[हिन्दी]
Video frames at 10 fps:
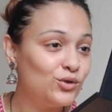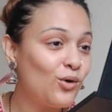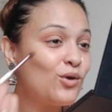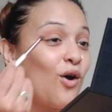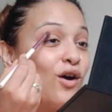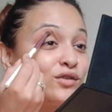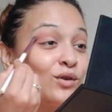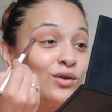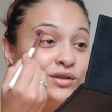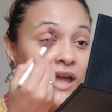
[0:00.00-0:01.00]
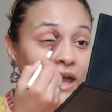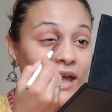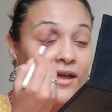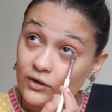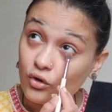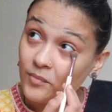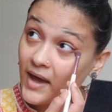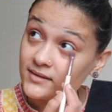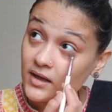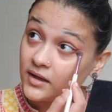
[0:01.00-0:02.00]
दो डॉग्स खुद है लियो
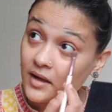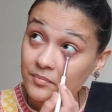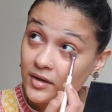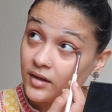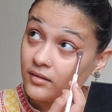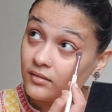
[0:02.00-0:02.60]
मैक्स अगर आपने